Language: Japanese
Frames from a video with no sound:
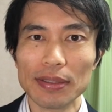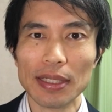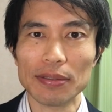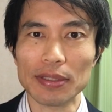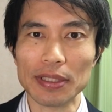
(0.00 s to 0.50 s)
ん
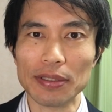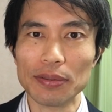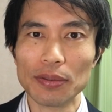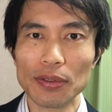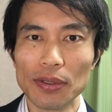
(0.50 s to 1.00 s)
でいる地球
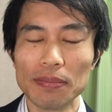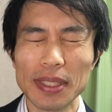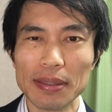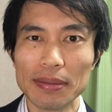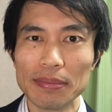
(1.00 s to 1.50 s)
の表
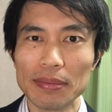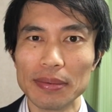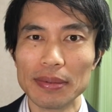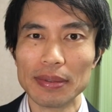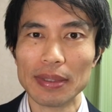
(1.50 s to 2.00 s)

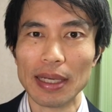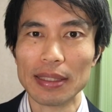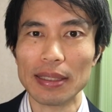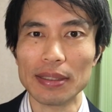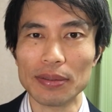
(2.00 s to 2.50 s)
面あ
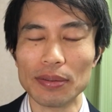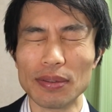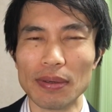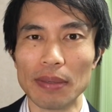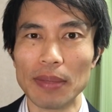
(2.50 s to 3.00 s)
たりという
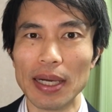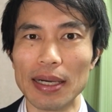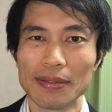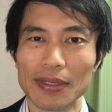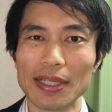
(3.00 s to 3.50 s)
のは、まあ
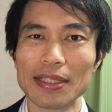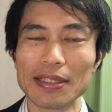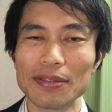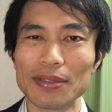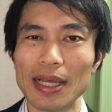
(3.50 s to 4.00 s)
私たち
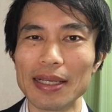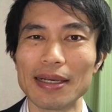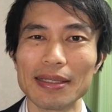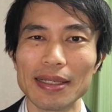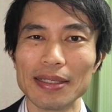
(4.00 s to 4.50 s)
の体感
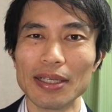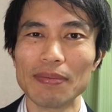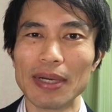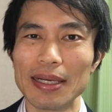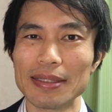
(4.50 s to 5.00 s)
で言え
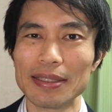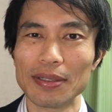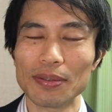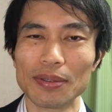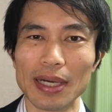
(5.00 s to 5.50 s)
ばゼロ
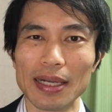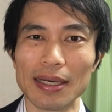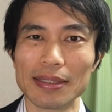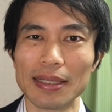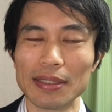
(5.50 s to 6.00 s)
どから
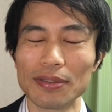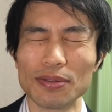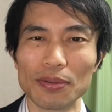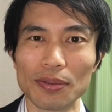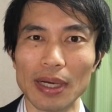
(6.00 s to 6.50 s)
さんじゅうど
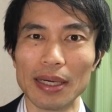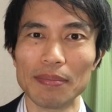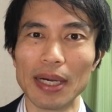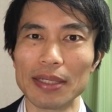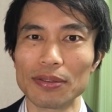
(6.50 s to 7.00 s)
とか、
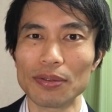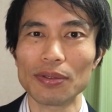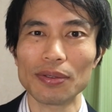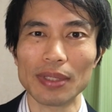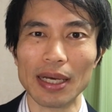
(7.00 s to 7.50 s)
まあその
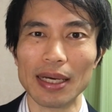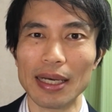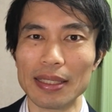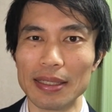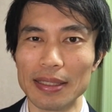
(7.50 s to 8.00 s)
ようなあ
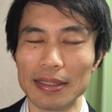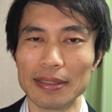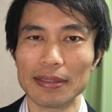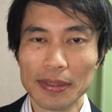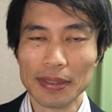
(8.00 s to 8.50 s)
たりです。
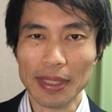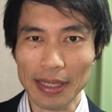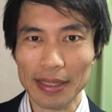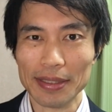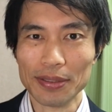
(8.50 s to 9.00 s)
で、
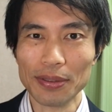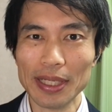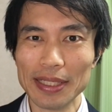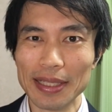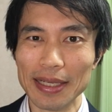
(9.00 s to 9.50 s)
それに
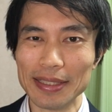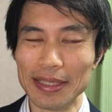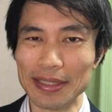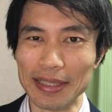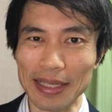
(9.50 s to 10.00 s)
対してで
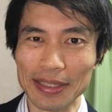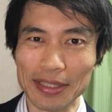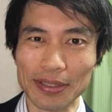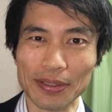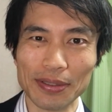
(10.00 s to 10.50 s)
すね地
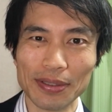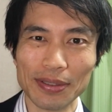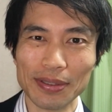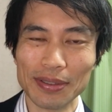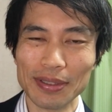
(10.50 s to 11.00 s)

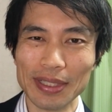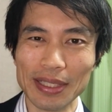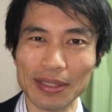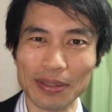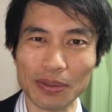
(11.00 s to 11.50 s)
球に
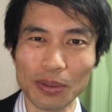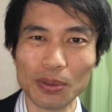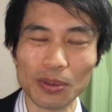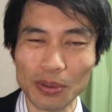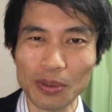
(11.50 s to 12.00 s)
どんどん
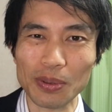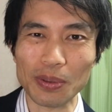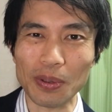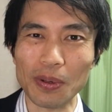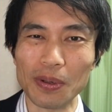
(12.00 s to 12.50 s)
どんどん
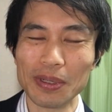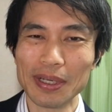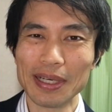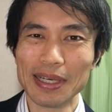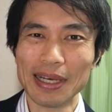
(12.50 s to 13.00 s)
こ
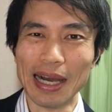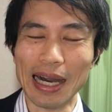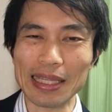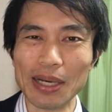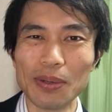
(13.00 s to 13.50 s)
う
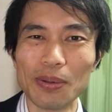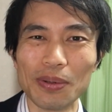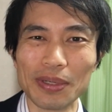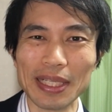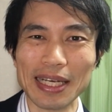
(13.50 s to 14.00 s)
穴を
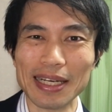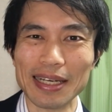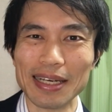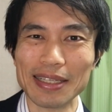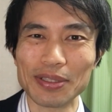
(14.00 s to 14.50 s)
掘りなが
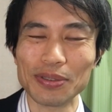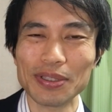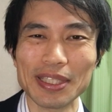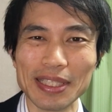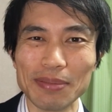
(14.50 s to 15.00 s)
ら中
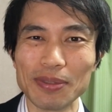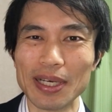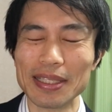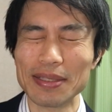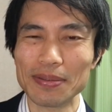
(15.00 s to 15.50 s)
心に向
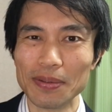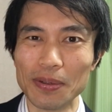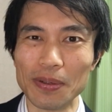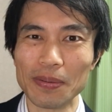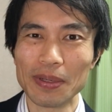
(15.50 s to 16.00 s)
かっていく
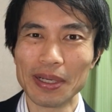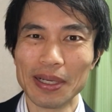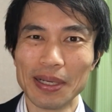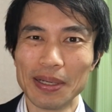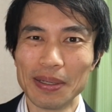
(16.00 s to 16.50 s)
と、
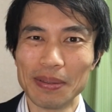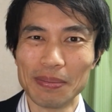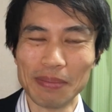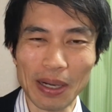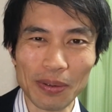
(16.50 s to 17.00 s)

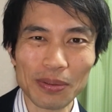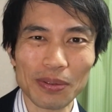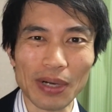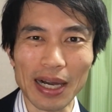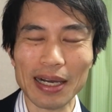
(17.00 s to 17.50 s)
まあ温
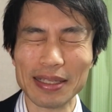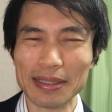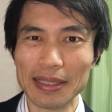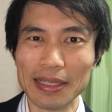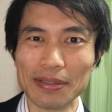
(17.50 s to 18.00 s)
度が上
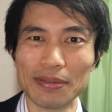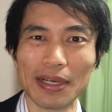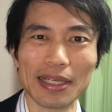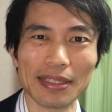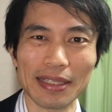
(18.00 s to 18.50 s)
がってくるわ
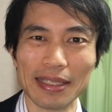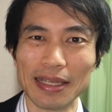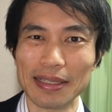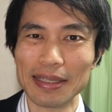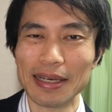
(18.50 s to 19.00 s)
けですね。
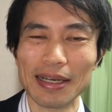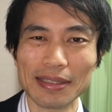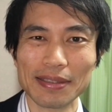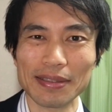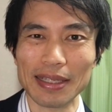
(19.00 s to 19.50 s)
だんだん
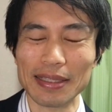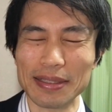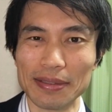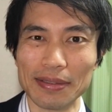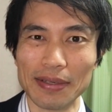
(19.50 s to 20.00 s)
暑くなって
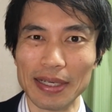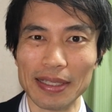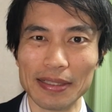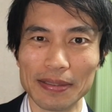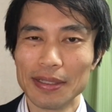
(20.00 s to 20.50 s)
くるわけ
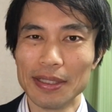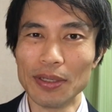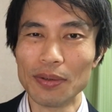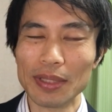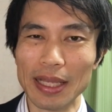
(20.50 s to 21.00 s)
です。日
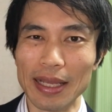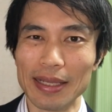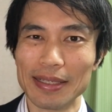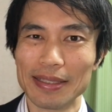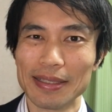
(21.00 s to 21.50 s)
本で
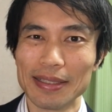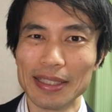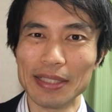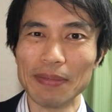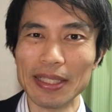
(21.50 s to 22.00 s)

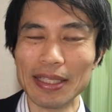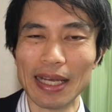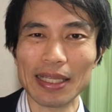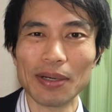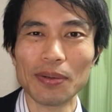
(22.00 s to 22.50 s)
地面に
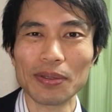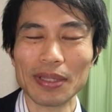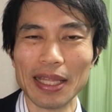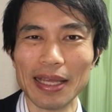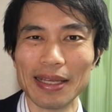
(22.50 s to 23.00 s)
穴を掘っ
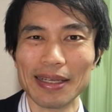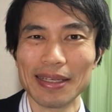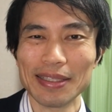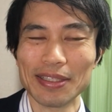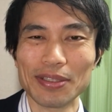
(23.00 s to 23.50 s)
て
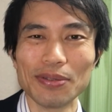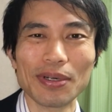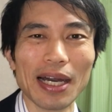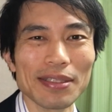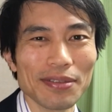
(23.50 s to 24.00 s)
地球を
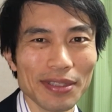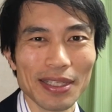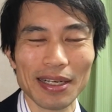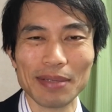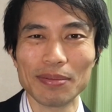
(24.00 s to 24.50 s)
貫通し
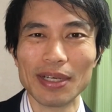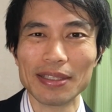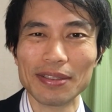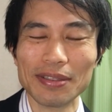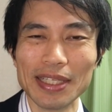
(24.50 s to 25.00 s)
たら
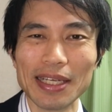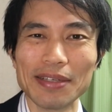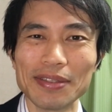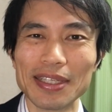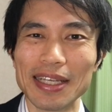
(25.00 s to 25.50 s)
ブラジルに行け
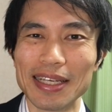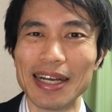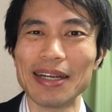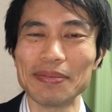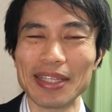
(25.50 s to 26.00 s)
るんじゃない
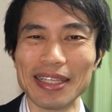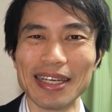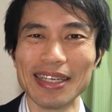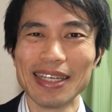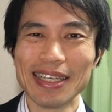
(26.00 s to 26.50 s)
かみたい
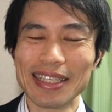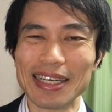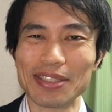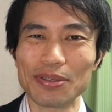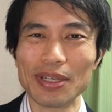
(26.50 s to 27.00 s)
な、なん
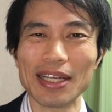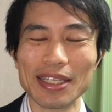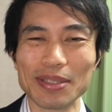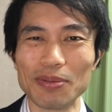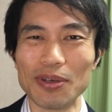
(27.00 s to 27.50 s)
かそういう
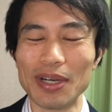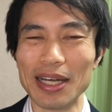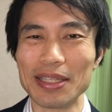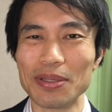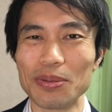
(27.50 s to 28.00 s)
話も
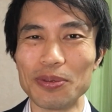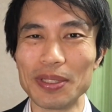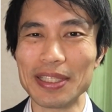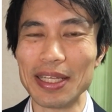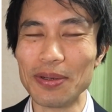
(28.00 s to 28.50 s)
あったと思うん
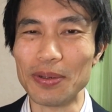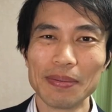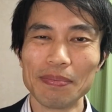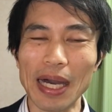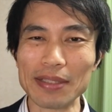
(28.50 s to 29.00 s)
ですけど、
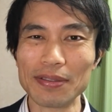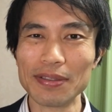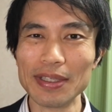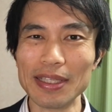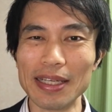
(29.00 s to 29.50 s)
まあ暑す
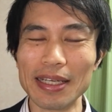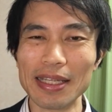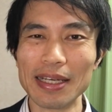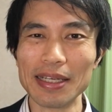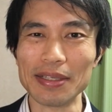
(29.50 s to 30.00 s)
ぎて行け
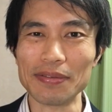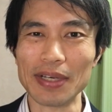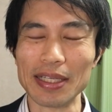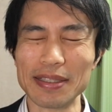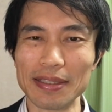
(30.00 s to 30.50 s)
ないわ
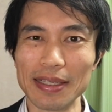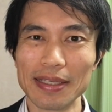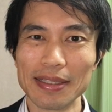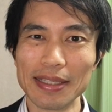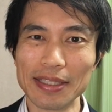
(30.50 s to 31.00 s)
けですね。
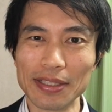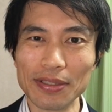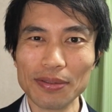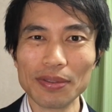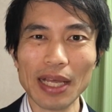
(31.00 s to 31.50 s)
で、地
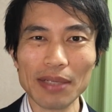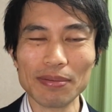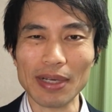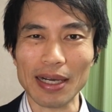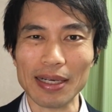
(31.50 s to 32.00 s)
球の内
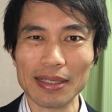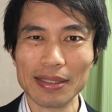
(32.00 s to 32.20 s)
部が